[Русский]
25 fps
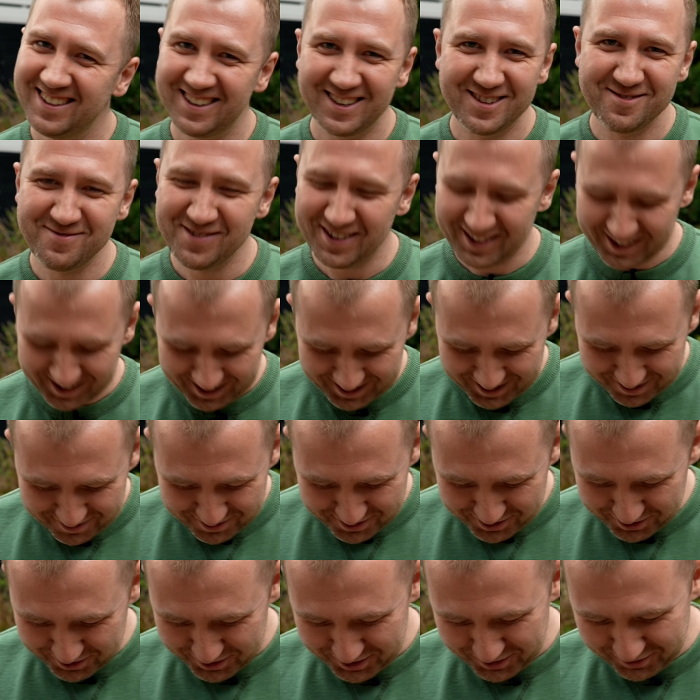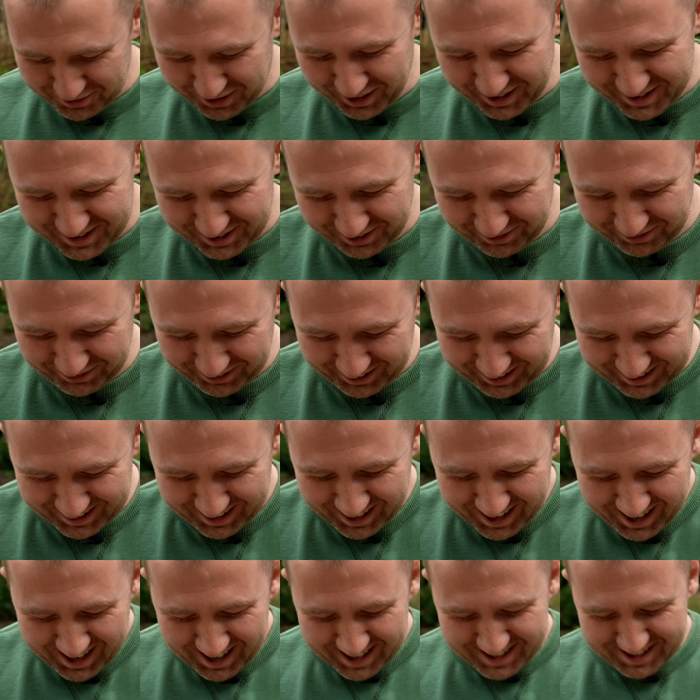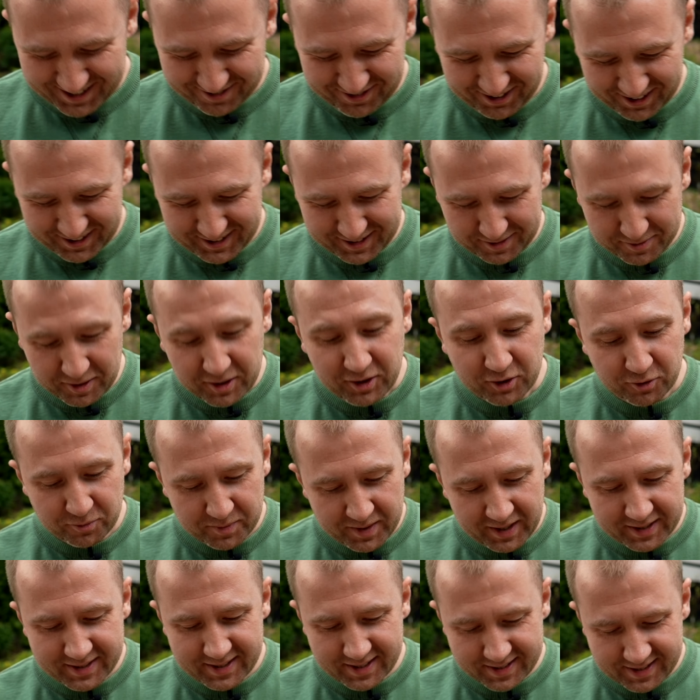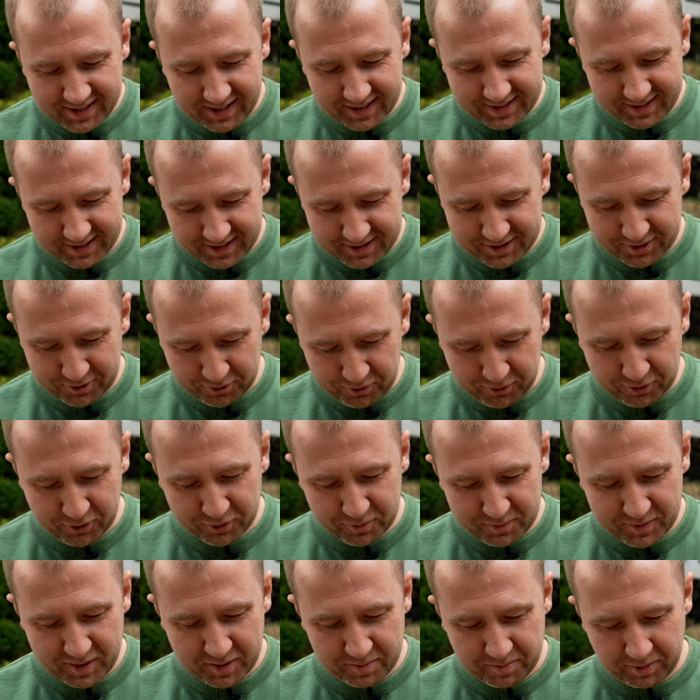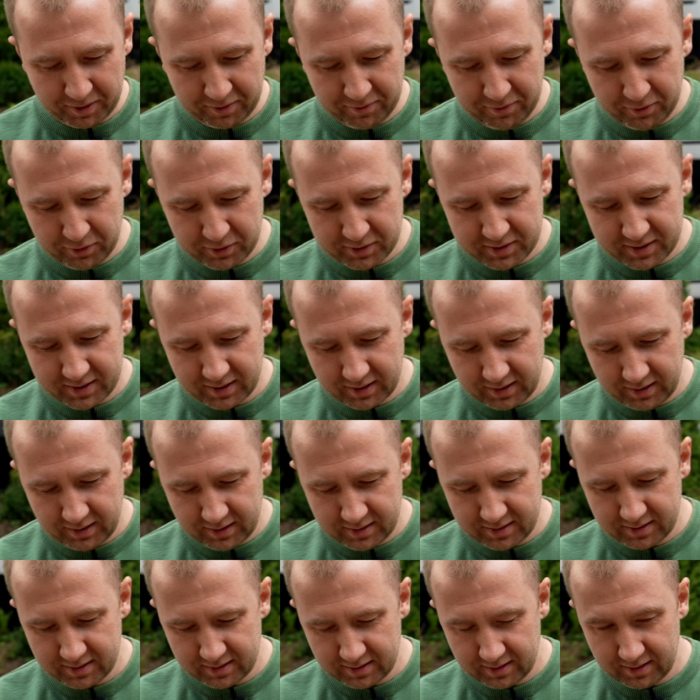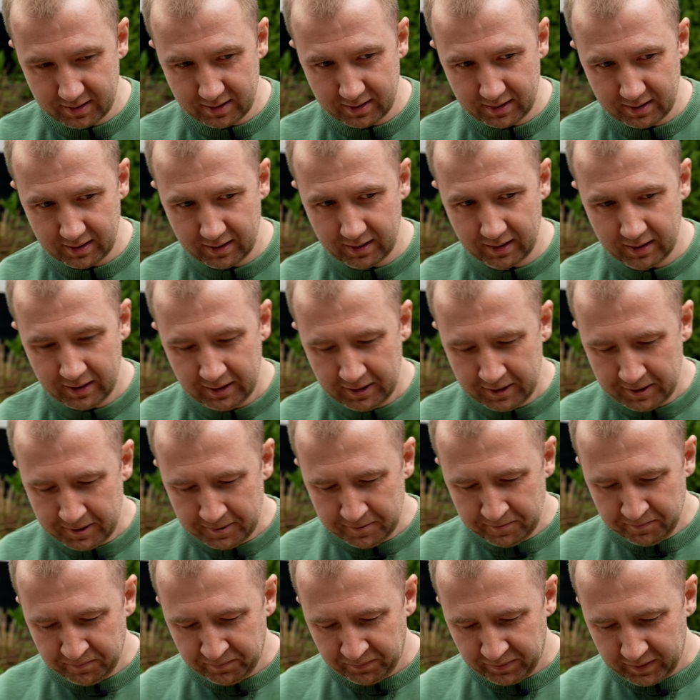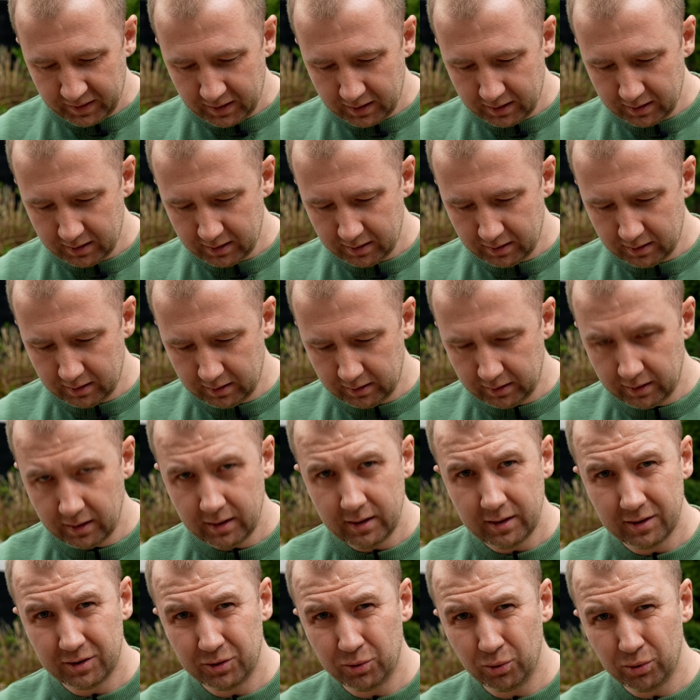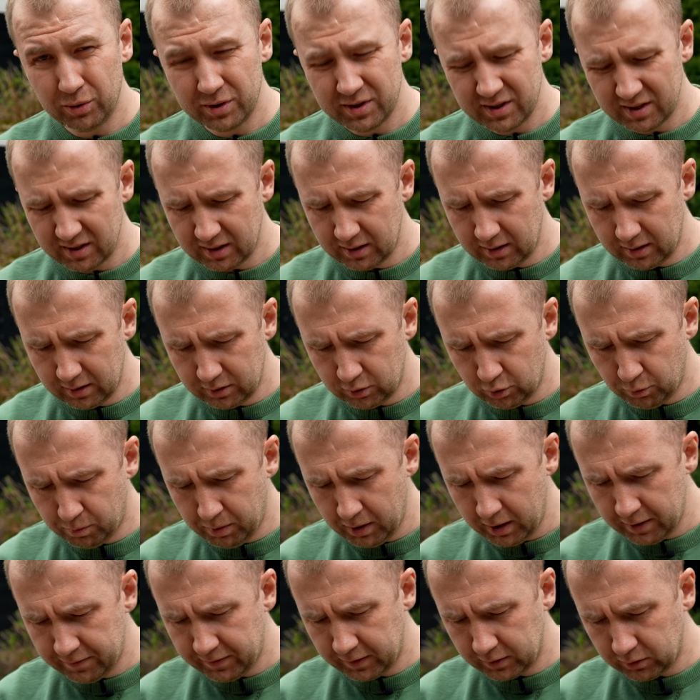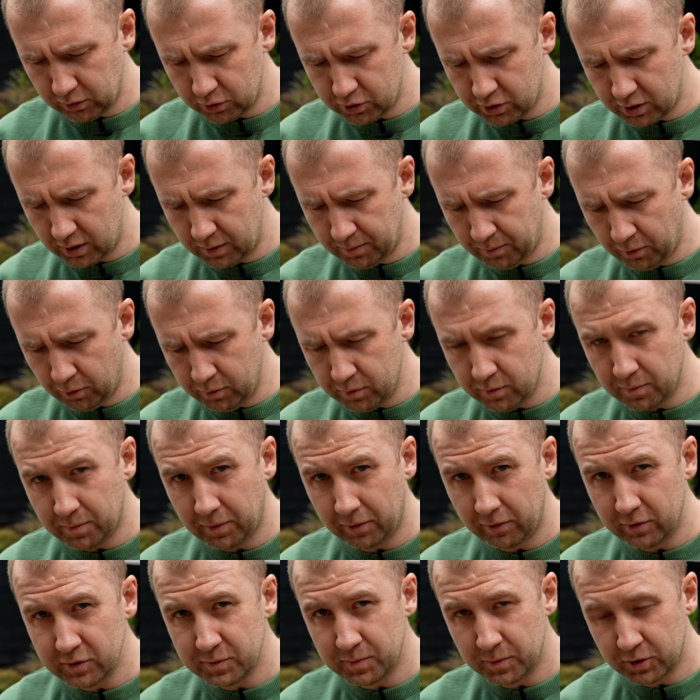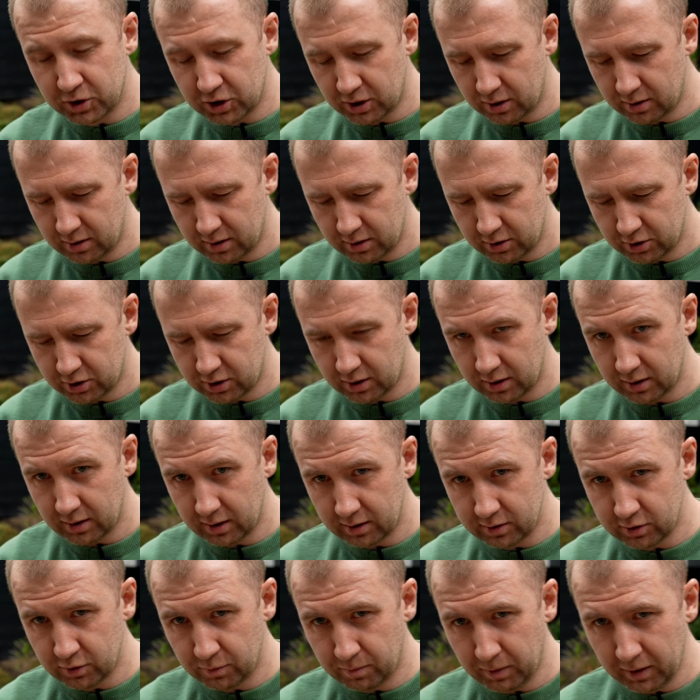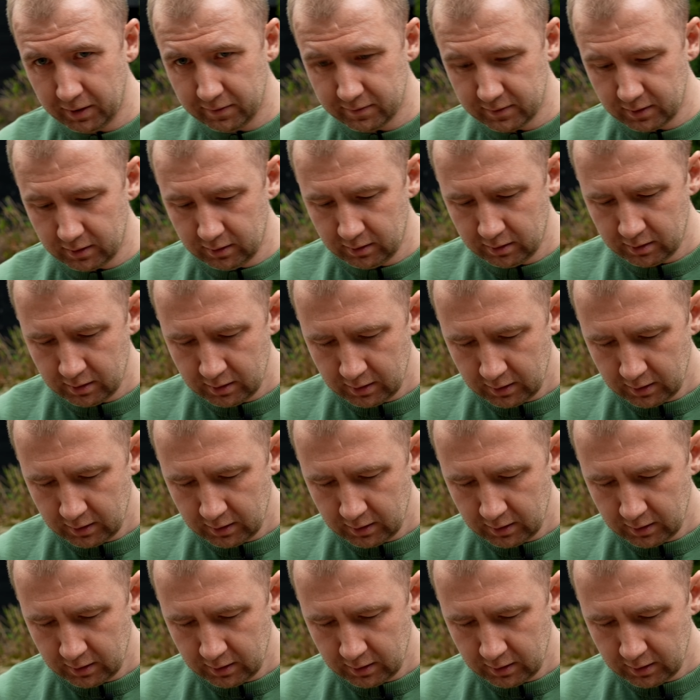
Не, ребята, она врет. Шафран, шафран, шафран там нет, но у меня, кстати сказать, есть друг, он мне привез из э, а, или Турция, или Дубаев, я точно не помню, привез мне... С Дубаев, да?